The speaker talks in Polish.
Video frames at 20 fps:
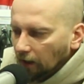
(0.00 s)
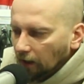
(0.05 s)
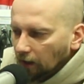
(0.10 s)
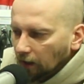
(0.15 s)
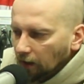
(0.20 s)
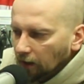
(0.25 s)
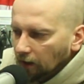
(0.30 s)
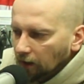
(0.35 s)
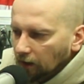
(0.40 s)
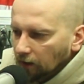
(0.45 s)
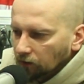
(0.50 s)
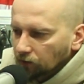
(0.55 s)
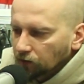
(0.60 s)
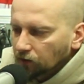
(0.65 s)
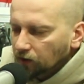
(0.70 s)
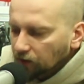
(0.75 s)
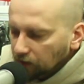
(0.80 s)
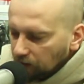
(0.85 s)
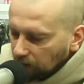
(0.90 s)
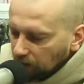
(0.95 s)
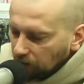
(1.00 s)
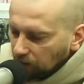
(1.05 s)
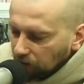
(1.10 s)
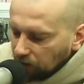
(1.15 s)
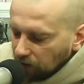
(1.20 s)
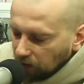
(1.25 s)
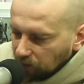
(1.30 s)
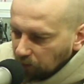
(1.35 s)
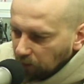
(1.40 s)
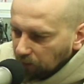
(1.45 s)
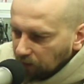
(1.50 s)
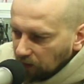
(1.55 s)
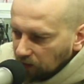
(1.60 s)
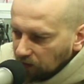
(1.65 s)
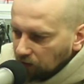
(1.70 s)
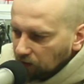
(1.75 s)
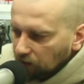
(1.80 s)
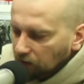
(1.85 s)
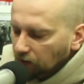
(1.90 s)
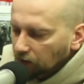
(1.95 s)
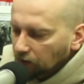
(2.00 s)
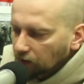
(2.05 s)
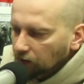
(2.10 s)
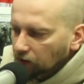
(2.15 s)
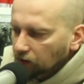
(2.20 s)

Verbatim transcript: E, już nie chcę jeszcze raz powtarzać tych,